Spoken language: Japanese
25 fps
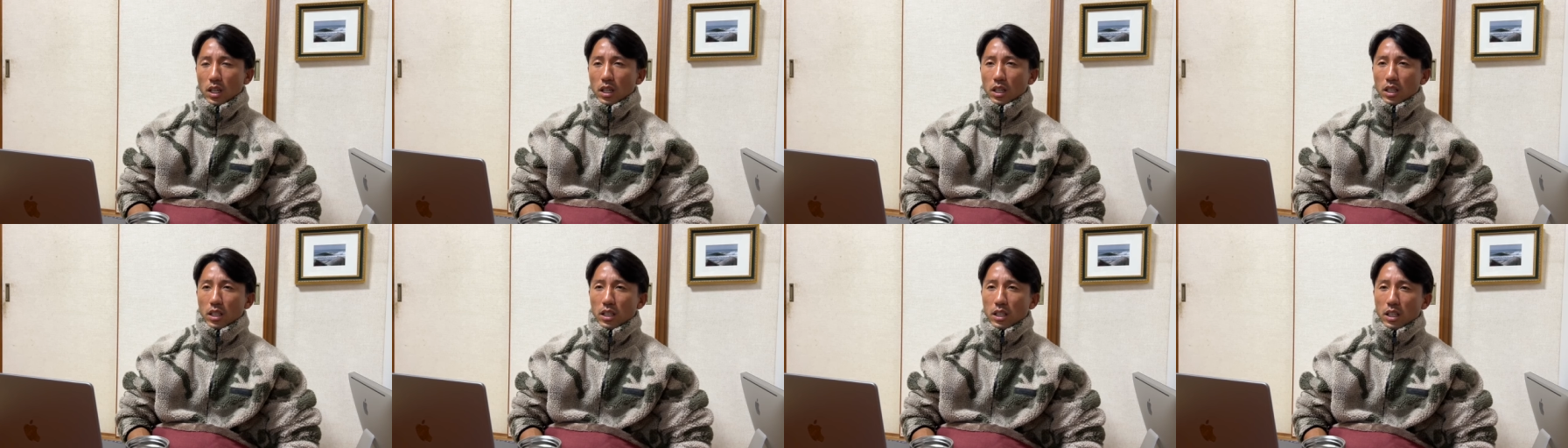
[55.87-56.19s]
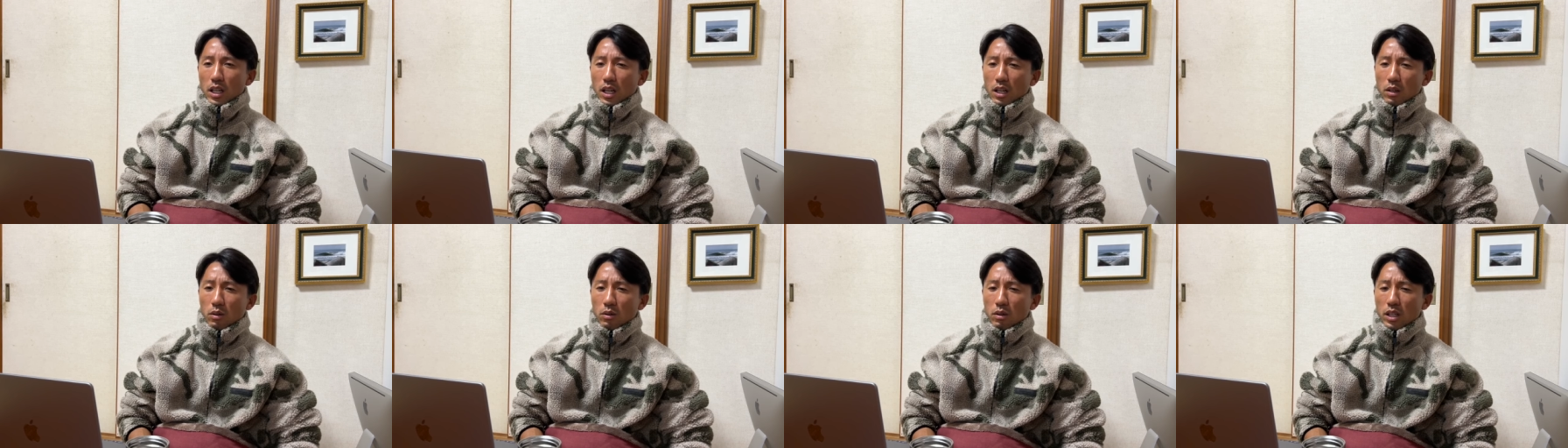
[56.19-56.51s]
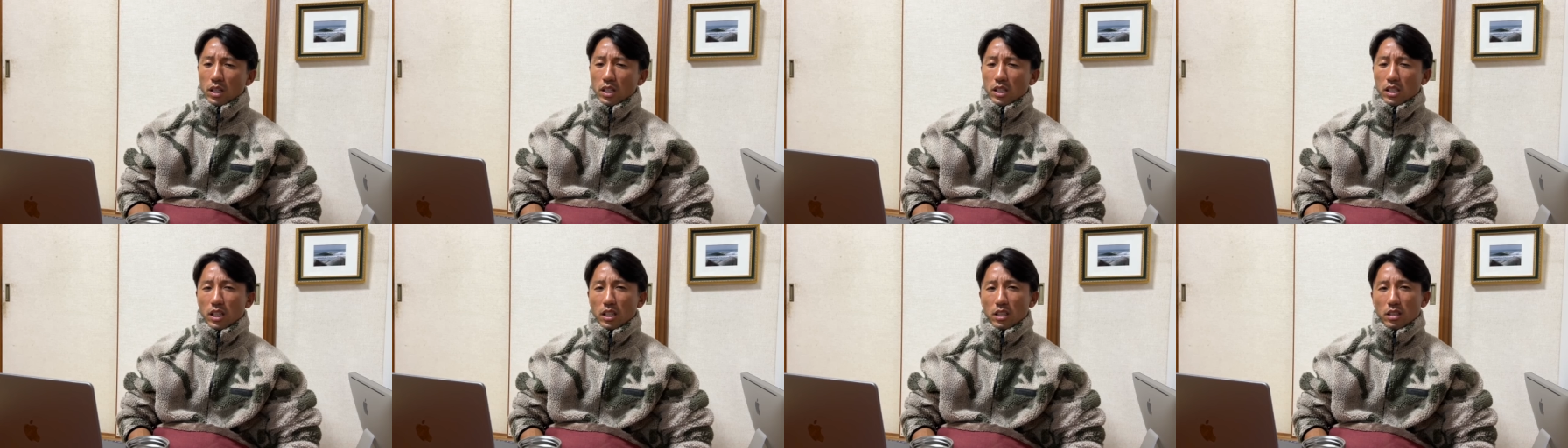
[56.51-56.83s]

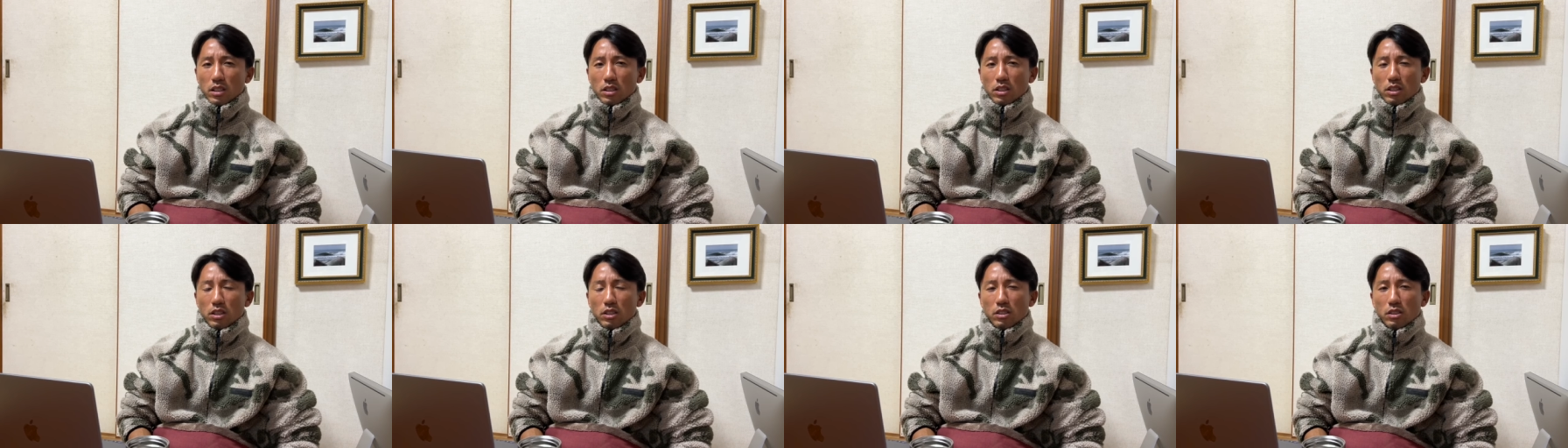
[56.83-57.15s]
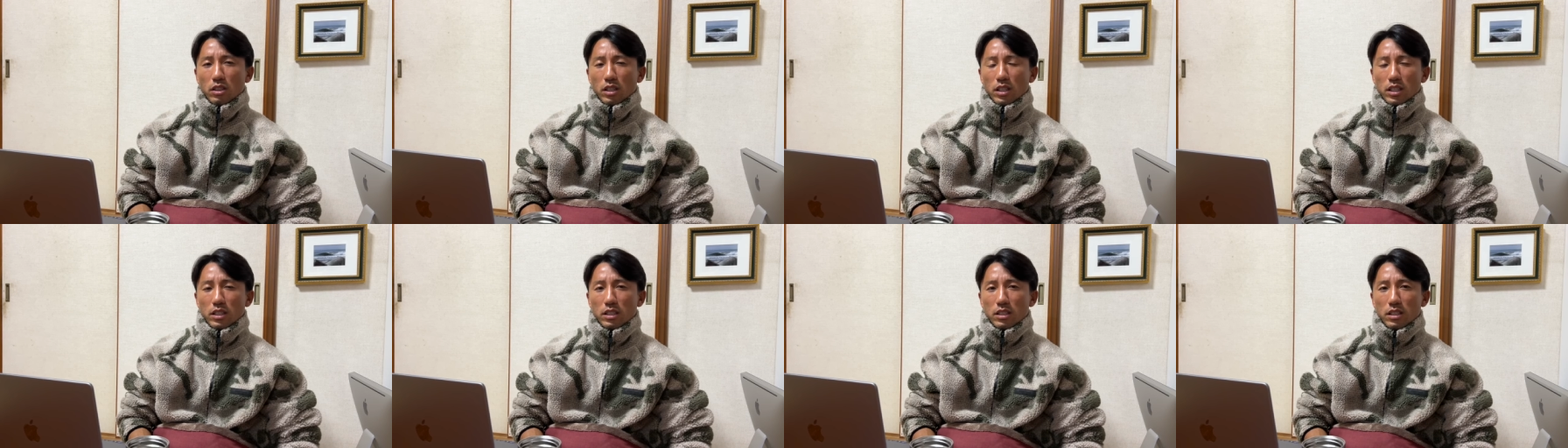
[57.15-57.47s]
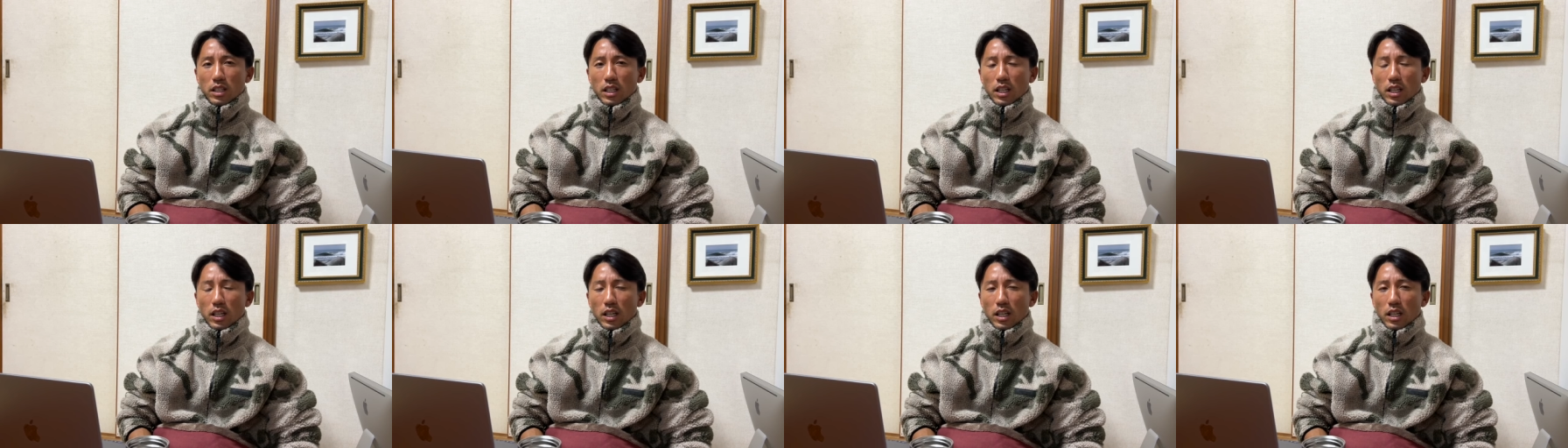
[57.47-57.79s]
イラゴエリアっていうのはです
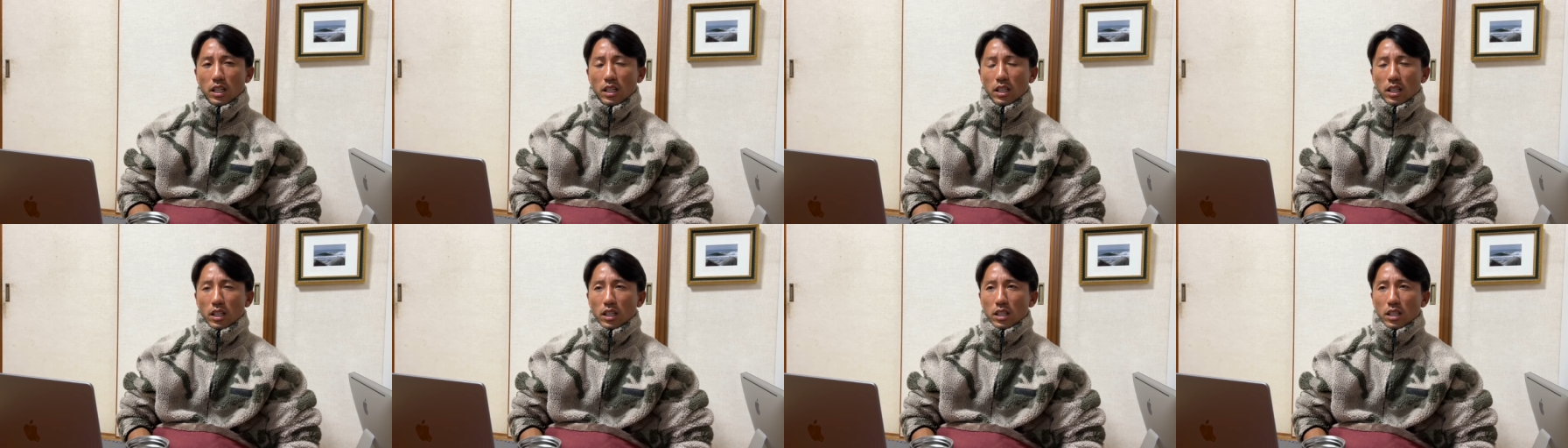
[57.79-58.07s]
ね、